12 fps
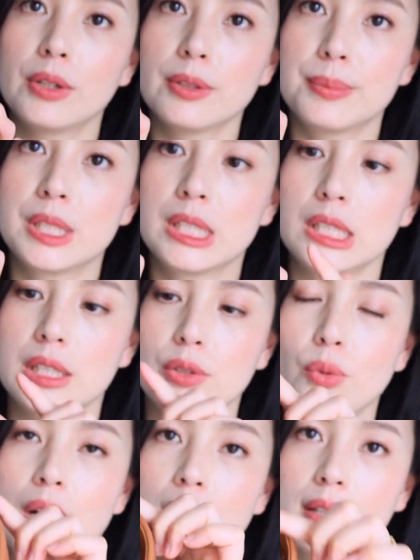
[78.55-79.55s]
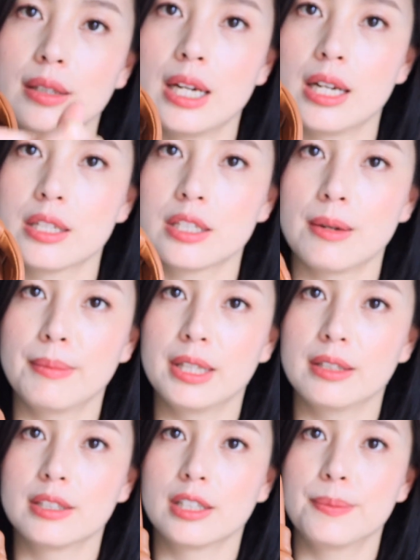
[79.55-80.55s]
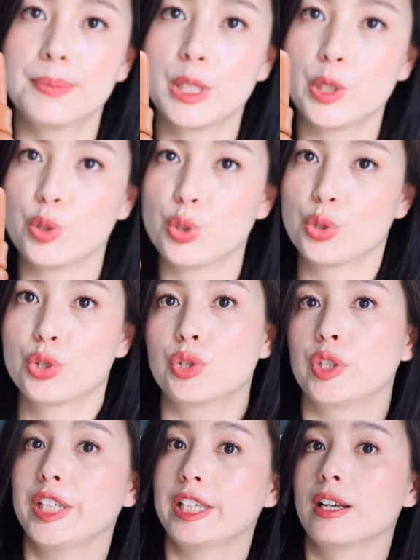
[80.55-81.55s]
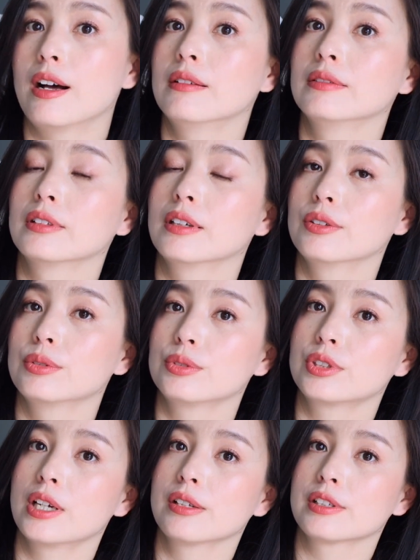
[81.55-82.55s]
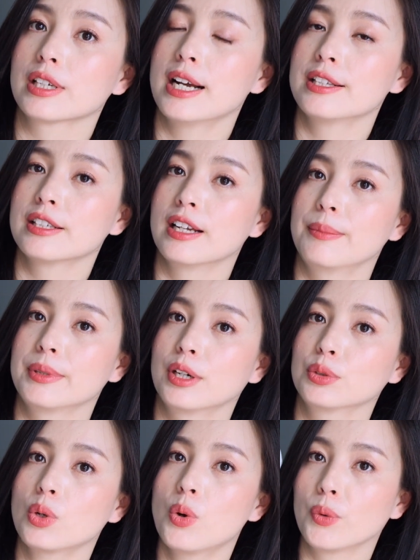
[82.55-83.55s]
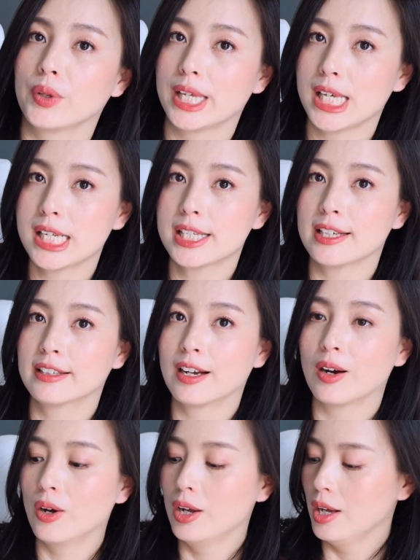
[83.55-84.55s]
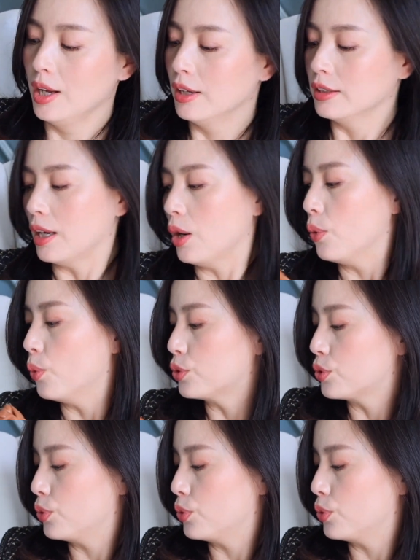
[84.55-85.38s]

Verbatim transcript: 包的皮的话，跟它上面的这个皮质是一样的，这样子看起来比较统一协调。然后我